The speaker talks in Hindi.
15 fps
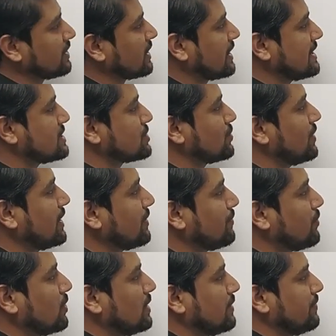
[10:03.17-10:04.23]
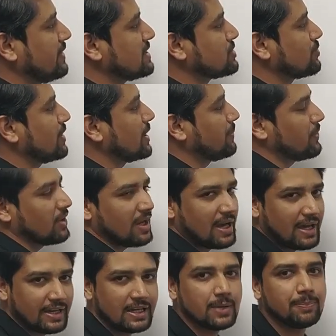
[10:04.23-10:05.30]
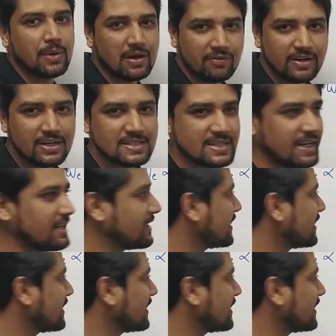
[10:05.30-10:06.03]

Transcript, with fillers: का स्क्वायर वी स्क्वायर अपॉन आर ये पावर डिसाइड